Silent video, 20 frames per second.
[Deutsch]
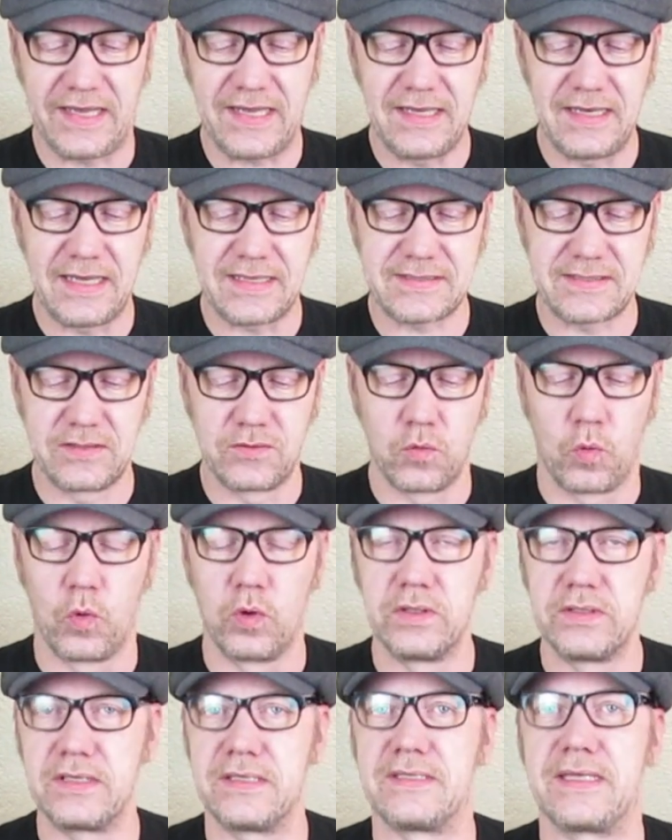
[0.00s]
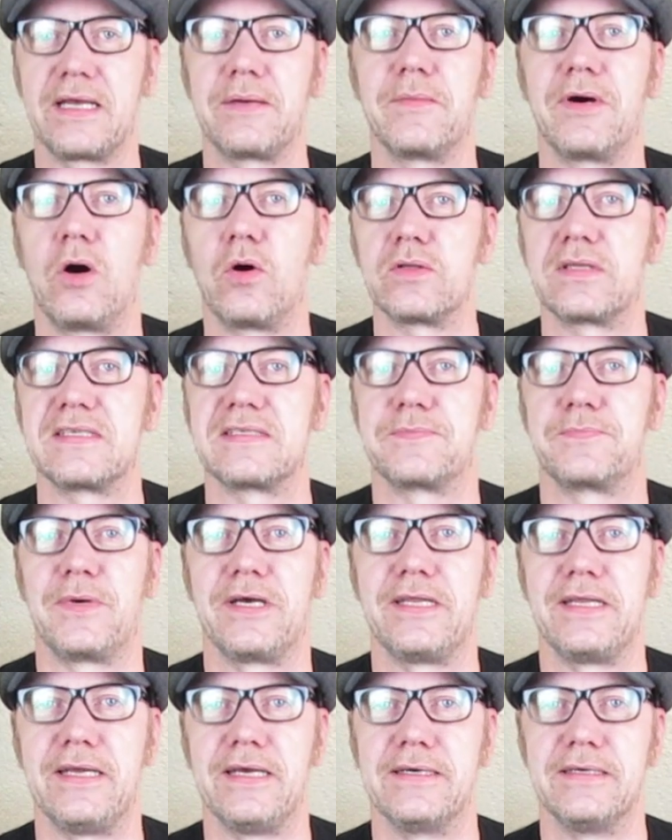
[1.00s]
weggelassen. Und ich denke mal auch, dass es
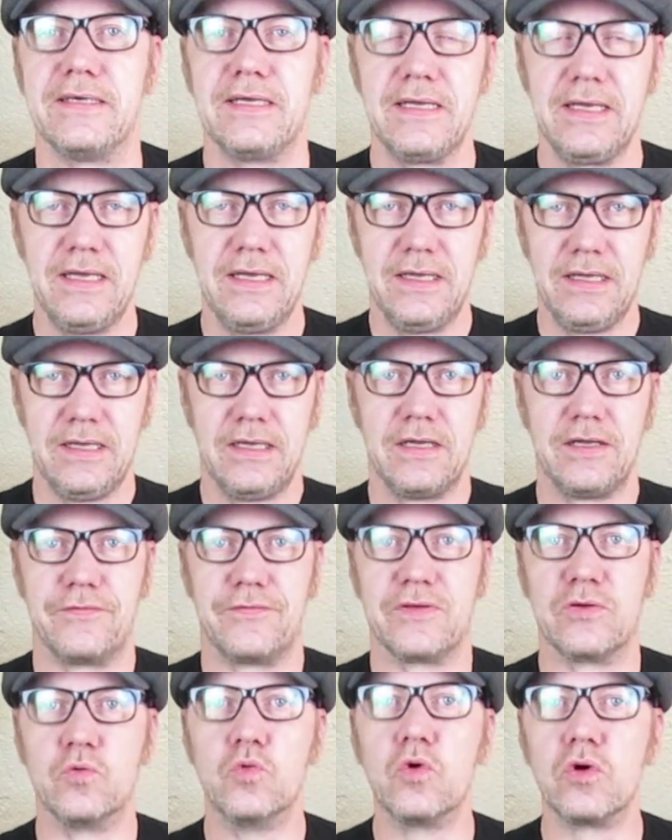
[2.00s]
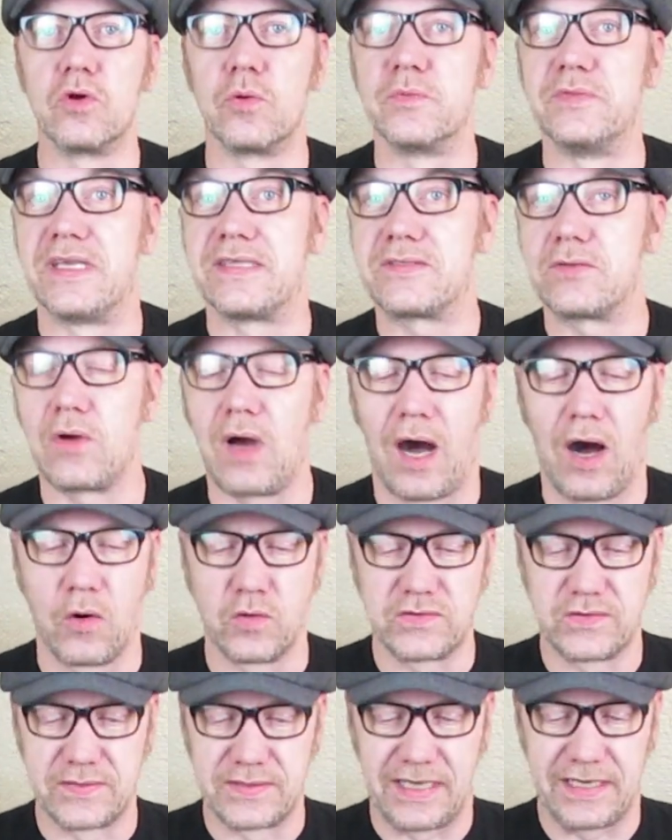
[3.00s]
bei der Figurenumsetzung
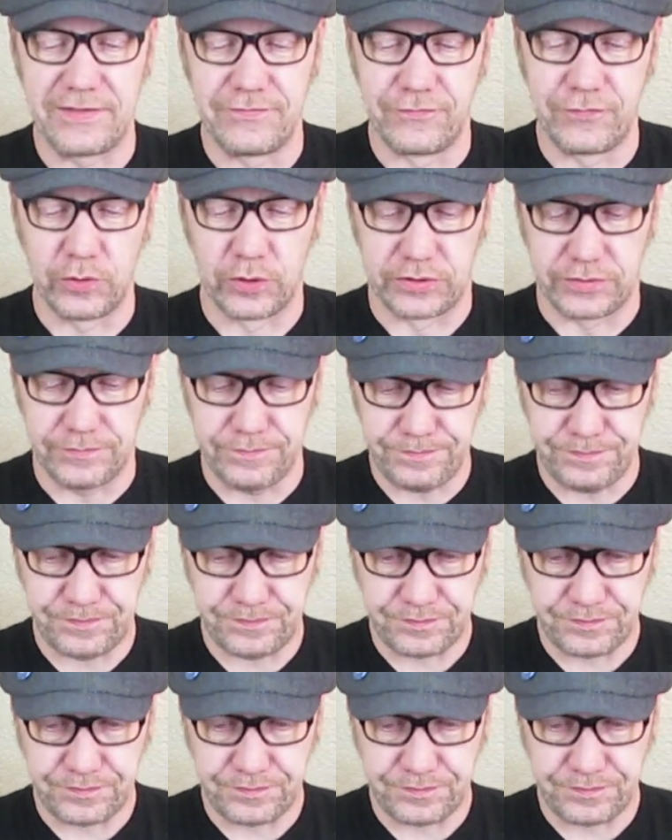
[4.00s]
auch so sein wird.